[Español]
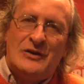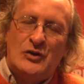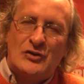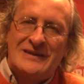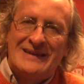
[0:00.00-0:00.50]

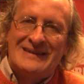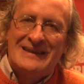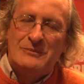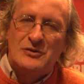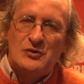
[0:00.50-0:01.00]
nos
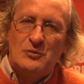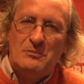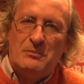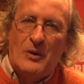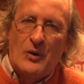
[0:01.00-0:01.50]
sentimos
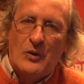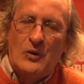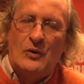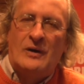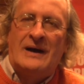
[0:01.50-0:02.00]
un
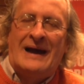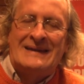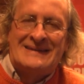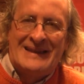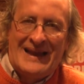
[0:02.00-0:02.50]
poco
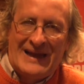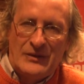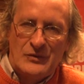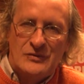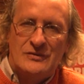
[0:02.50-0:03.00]

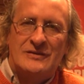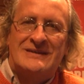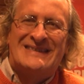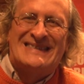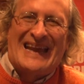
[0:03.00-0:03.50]
aislados,
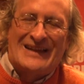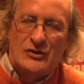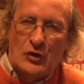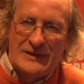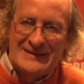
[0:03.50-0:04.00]

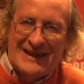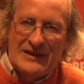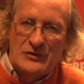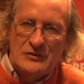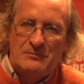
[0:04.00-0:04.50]

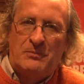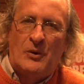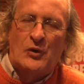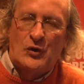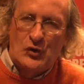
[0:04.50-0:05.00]
sectorizados
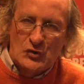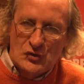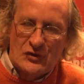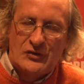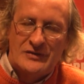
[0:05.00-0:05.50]
por
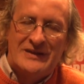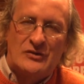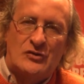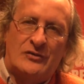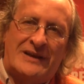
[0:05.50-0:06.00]
nosotros y
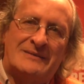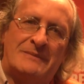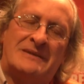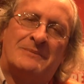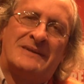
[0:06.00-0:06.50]
nosotras
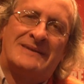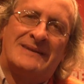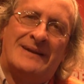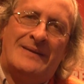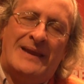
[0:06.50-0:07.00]
mismas.